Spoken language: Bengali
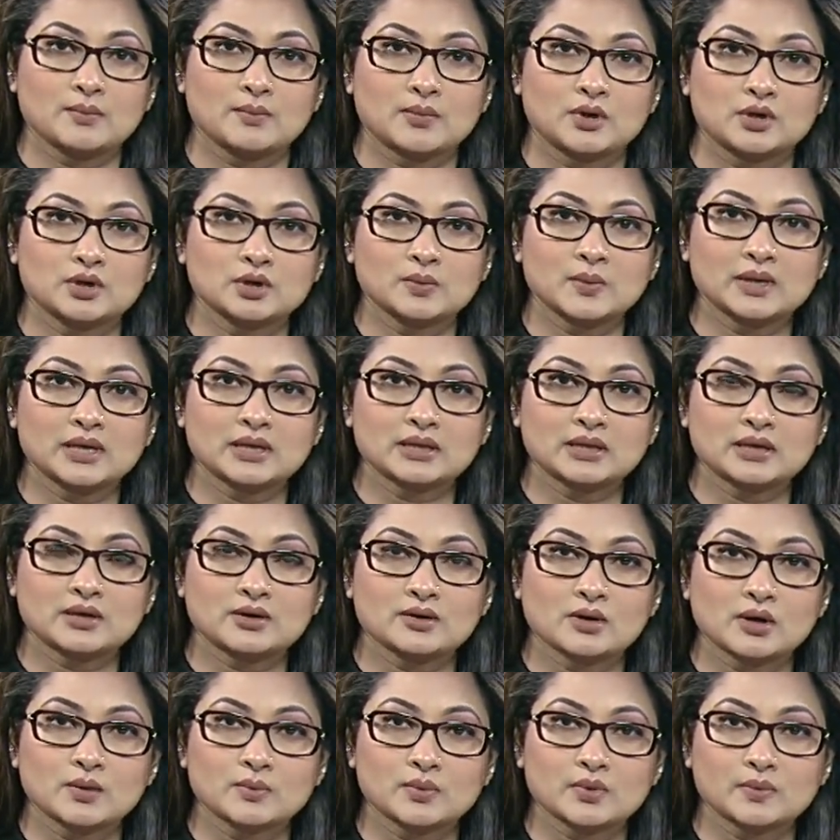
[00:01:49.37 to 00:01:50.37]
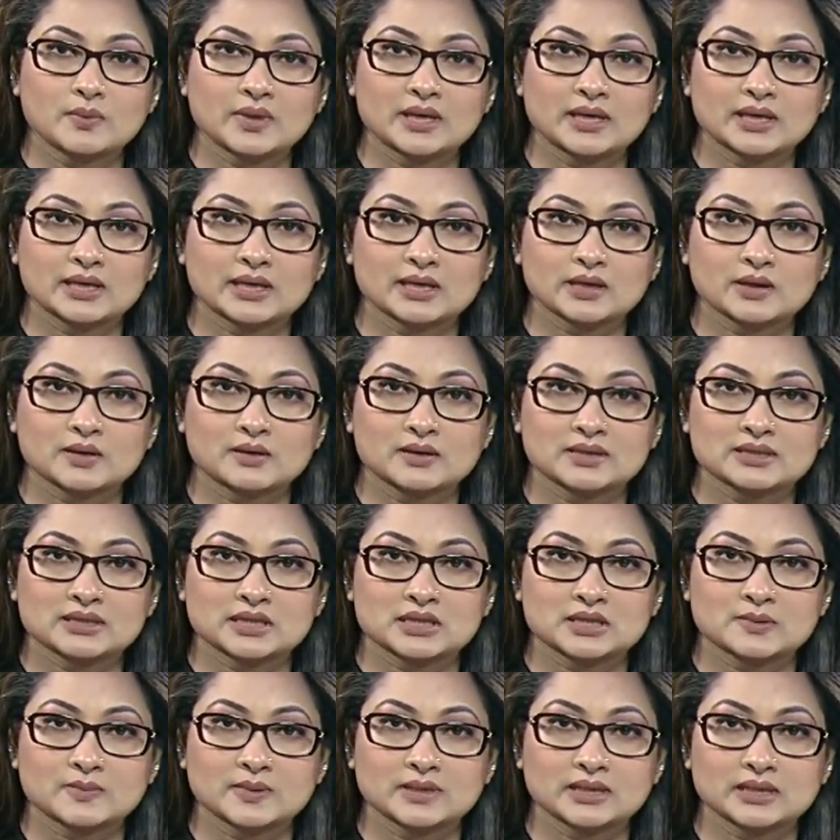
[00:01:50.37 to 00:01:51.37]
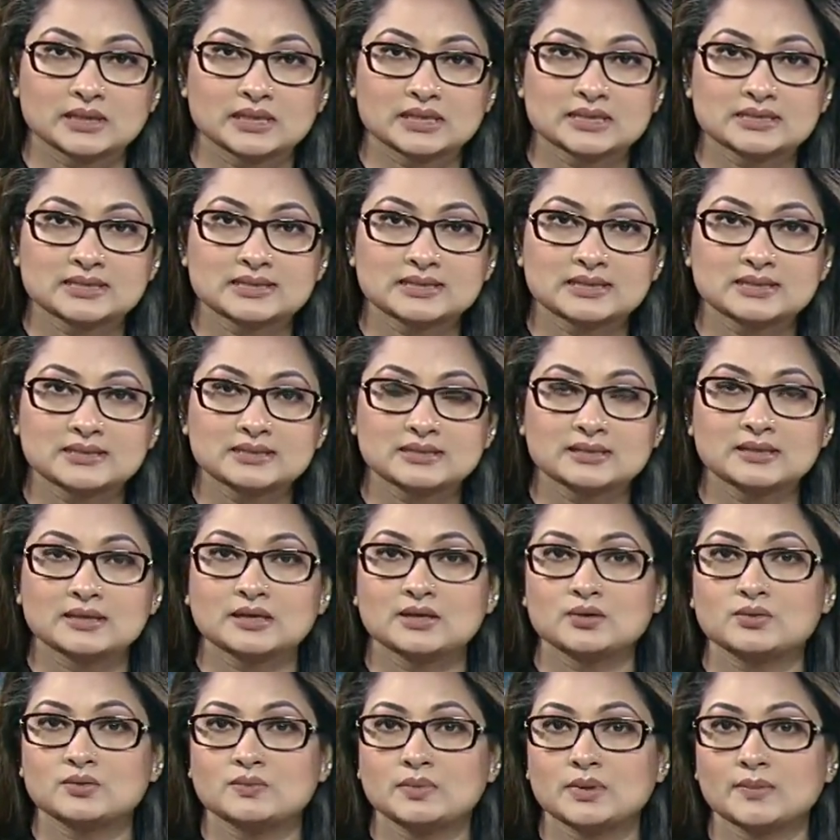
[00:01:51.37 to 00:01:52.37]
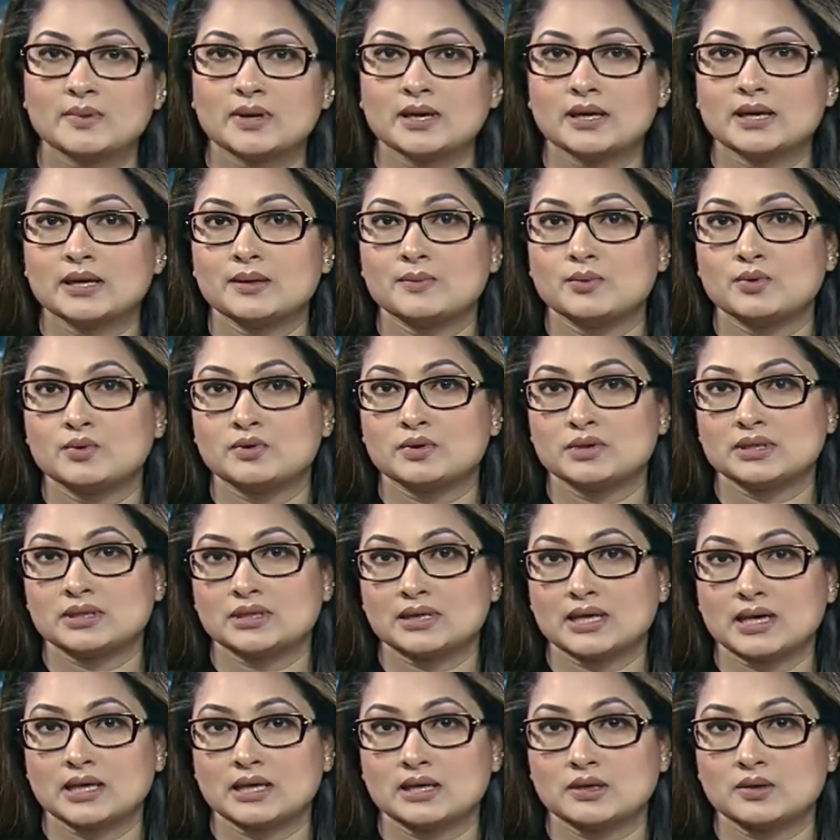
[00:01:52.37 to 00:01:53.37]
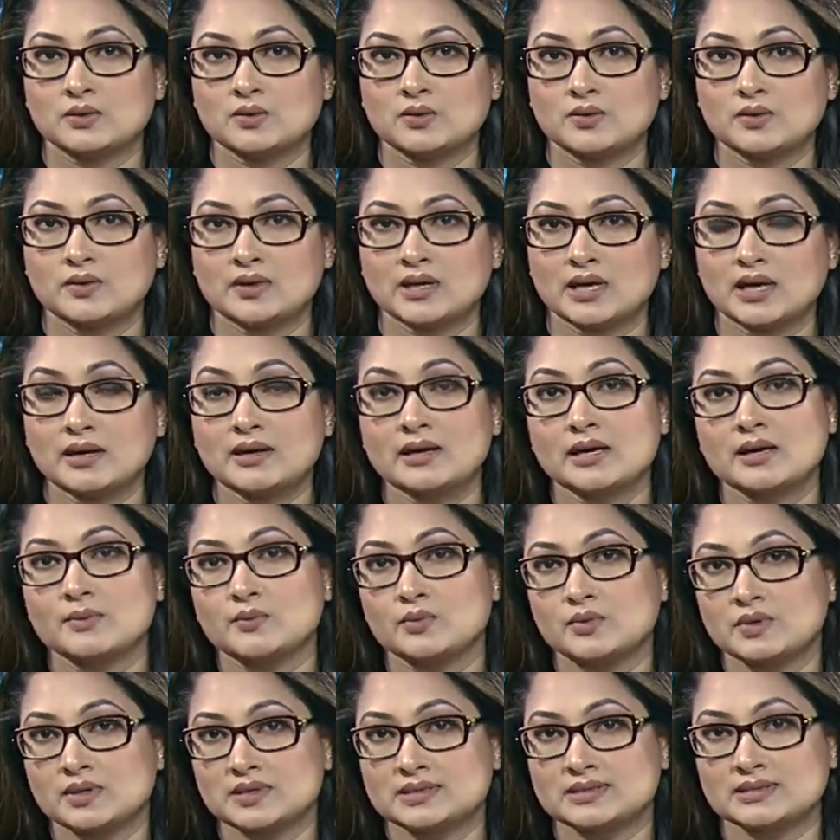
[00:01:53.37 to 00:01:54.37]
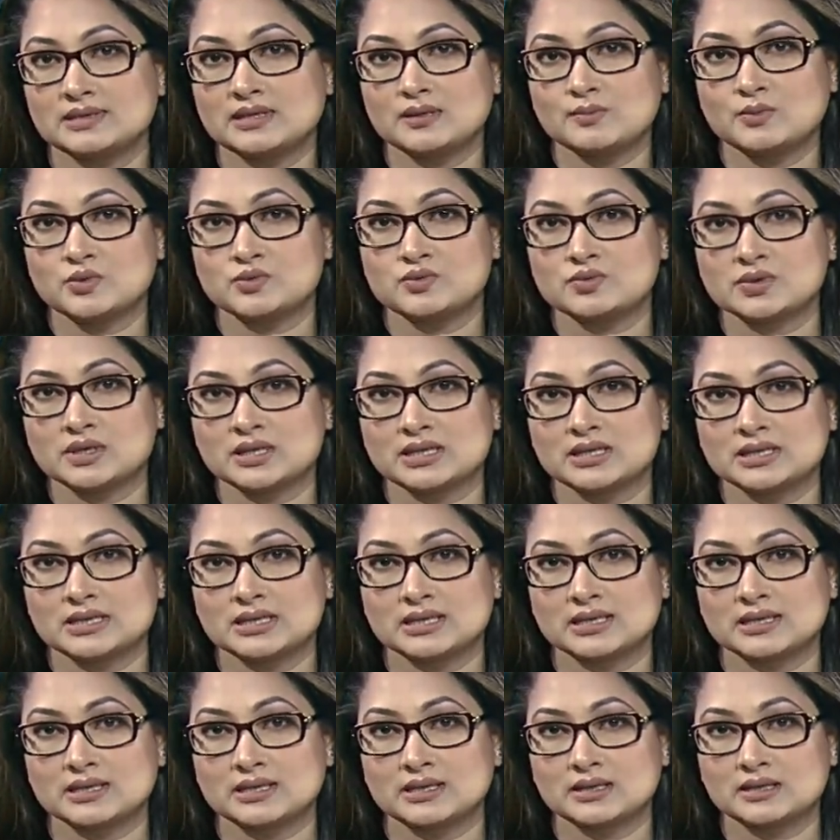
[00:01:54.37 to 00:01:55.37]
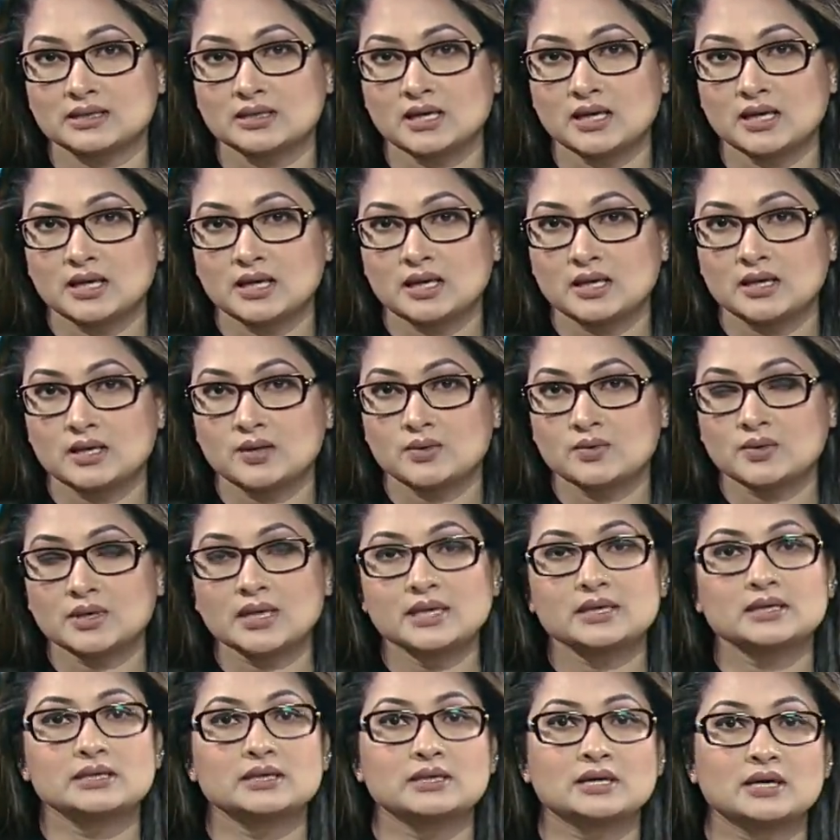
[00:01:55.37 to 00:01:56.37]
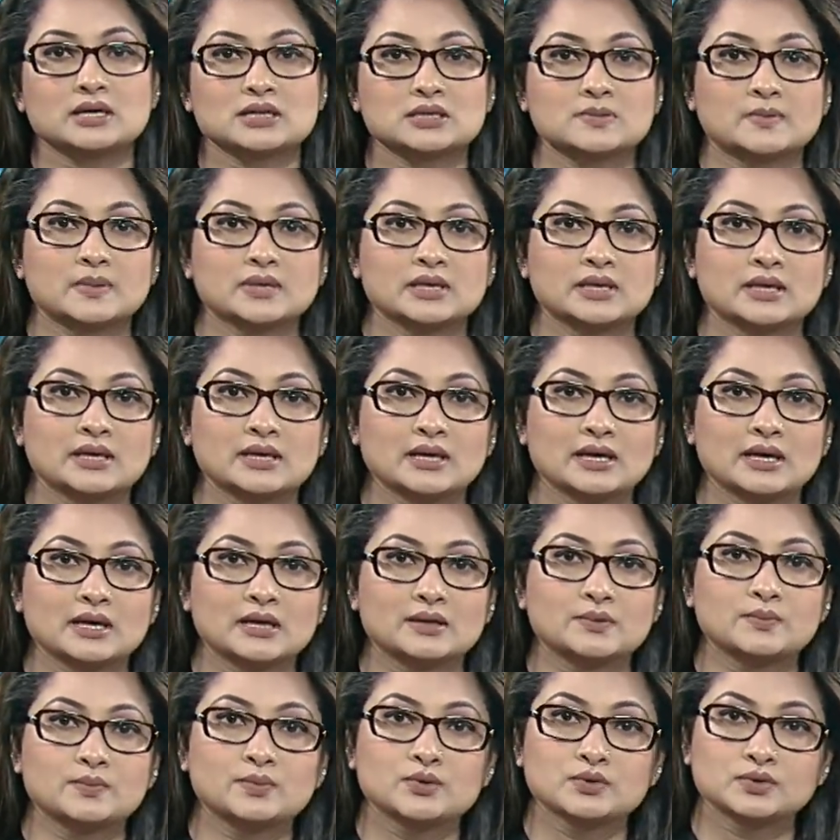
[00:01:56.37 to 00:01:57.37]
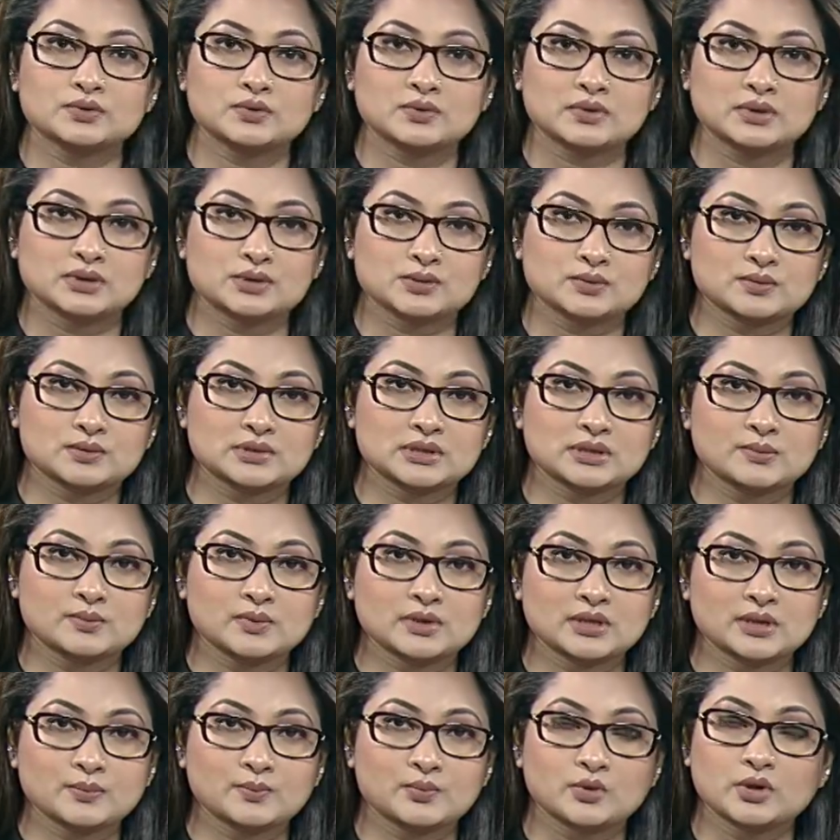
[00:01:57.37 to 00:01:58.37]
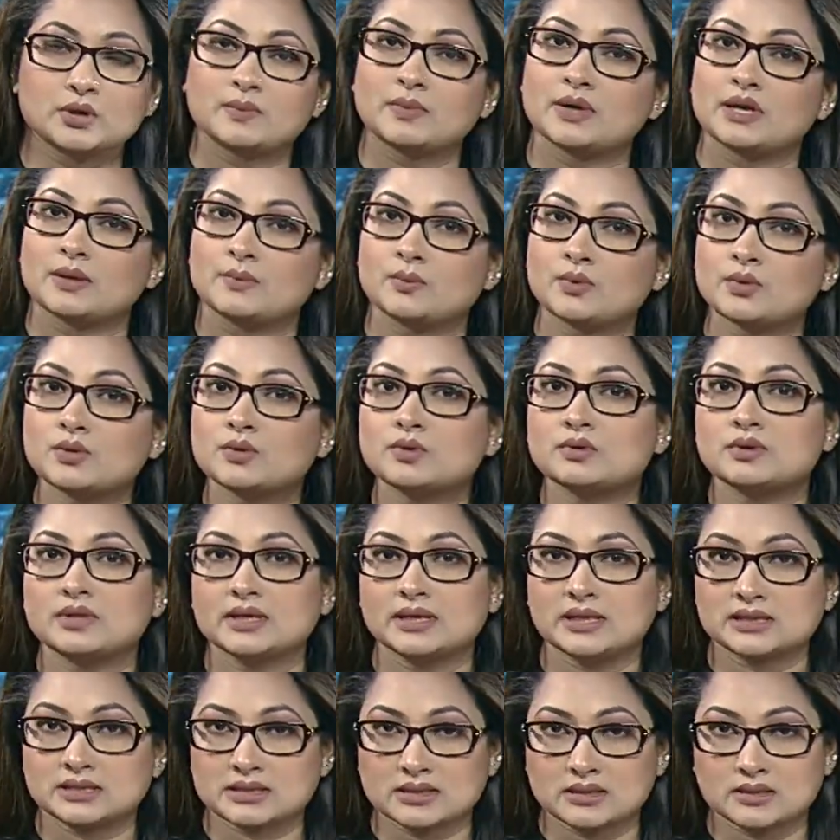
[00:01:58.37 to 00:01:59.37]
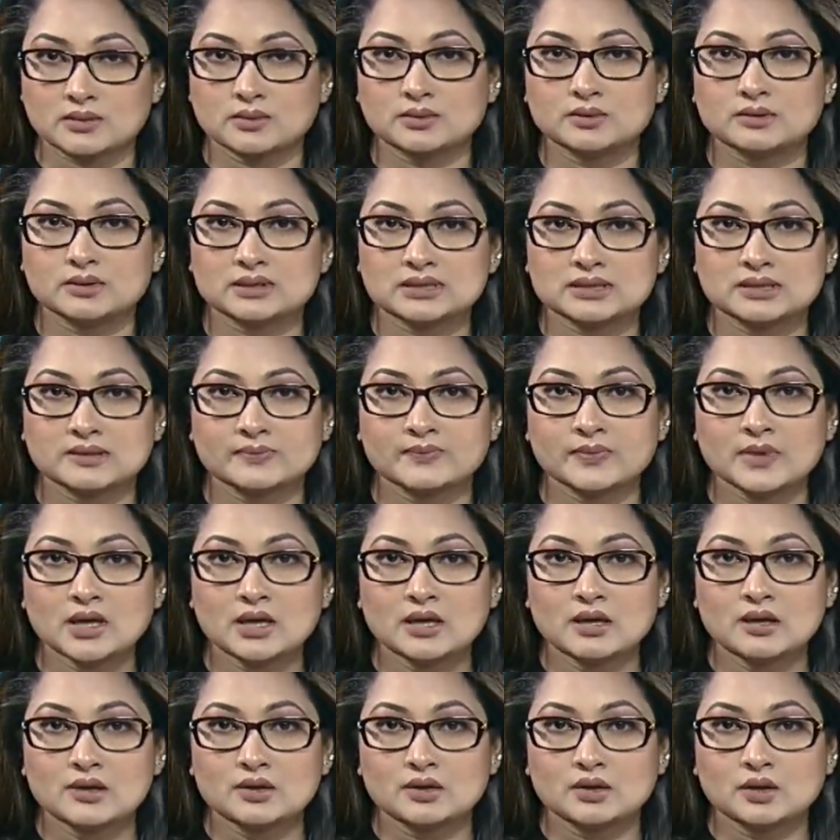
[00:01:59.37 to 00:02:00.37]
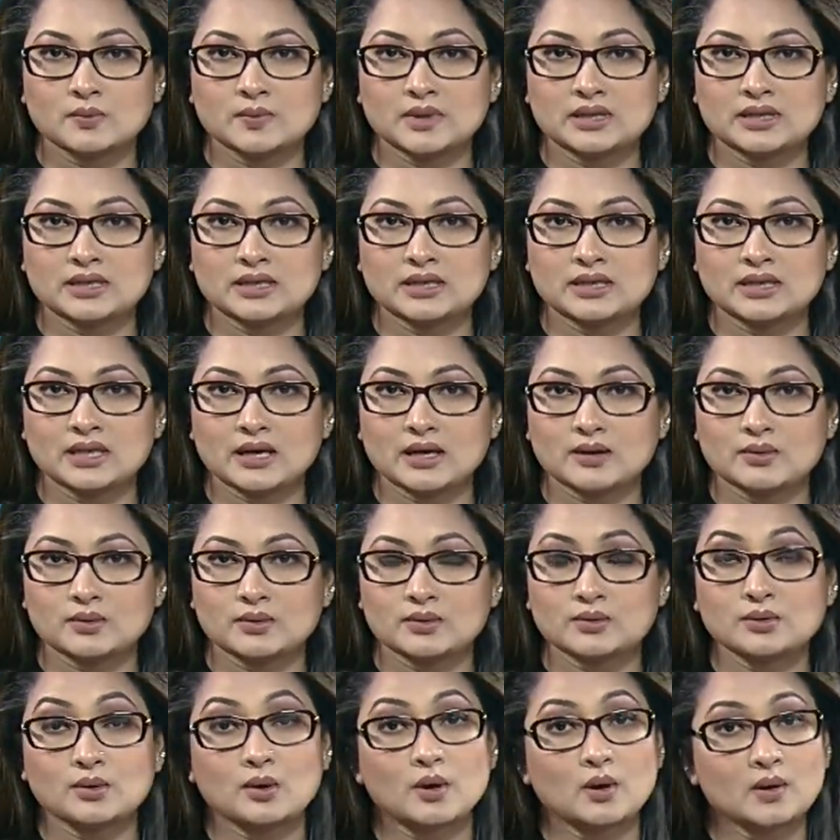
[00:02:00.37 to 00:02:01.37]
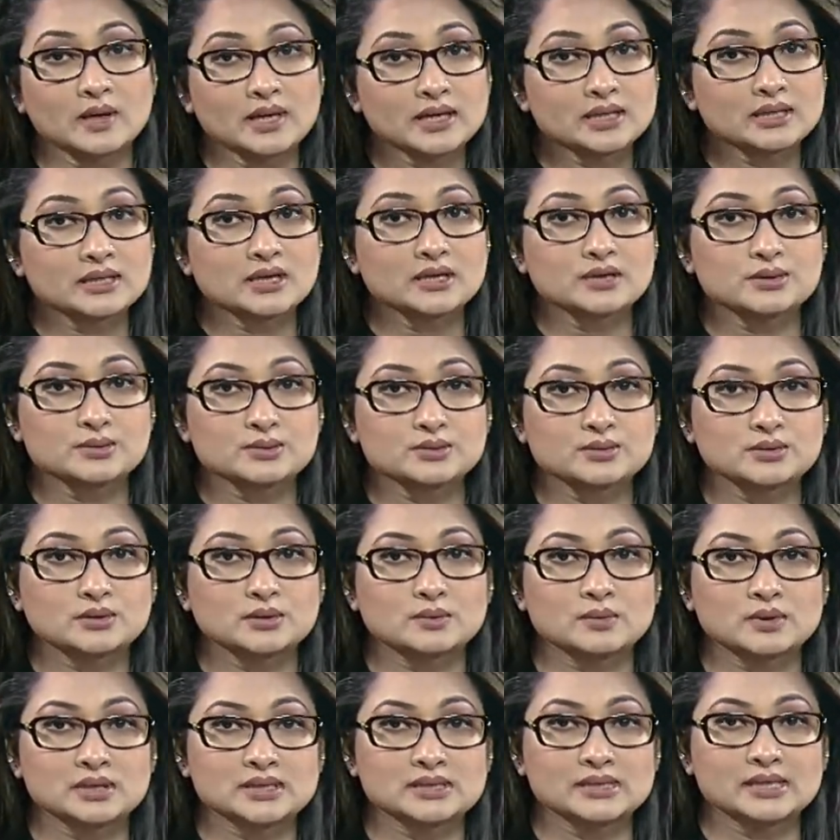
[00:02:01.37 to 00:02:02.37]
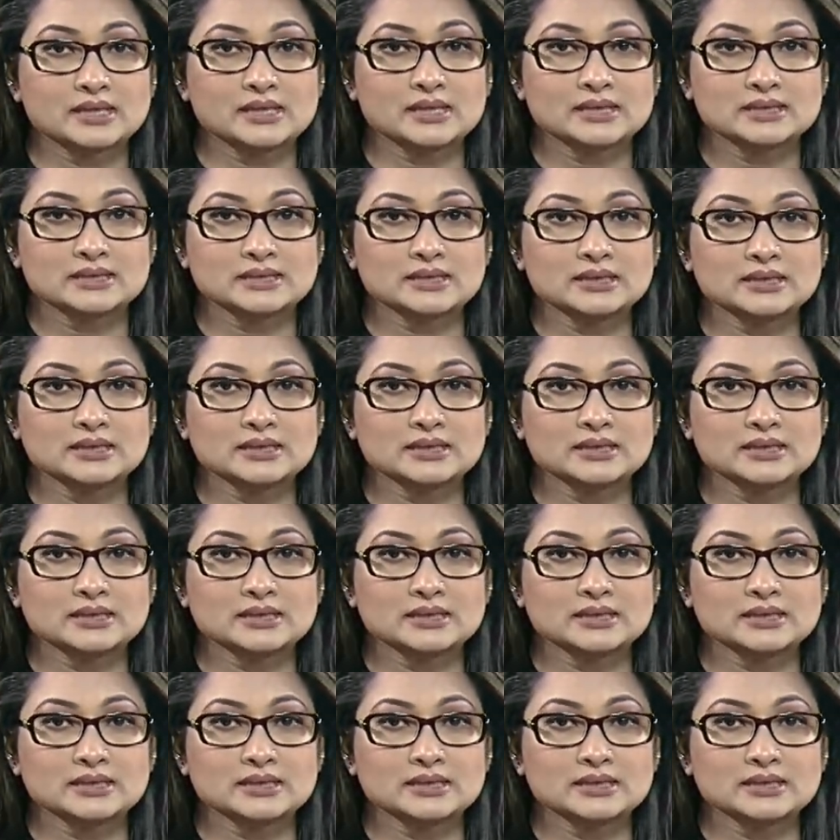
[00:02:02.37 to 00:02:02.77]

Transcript: বর্তমানে তিনি রংপুর মেডিকেল কলেজ হাসপাতালের সিসিইউ বিভাগে ভর্তি থাকলেও এয়ার অ্যাম্বুলেন্সে মন্ত্রীকে ঢাকার ইউনাইটেড হাসপাতালে নেওয়ার প্রস্তুতি চলছে বলে পরিবারের পক্ষ থেকে জানানো হয়েছে তবে তিনি এখন অনেকটাই সুস্থ বলে জানিয়েছেন